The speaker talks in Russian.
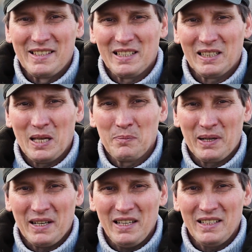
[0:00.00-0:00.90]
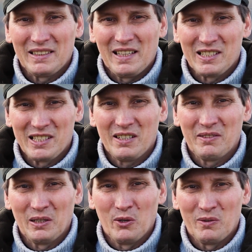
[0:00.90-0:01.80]
и золотая пора для
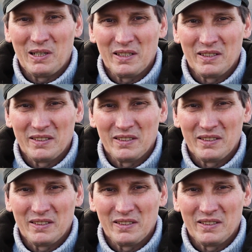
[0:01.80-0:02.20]
джиговой ловли.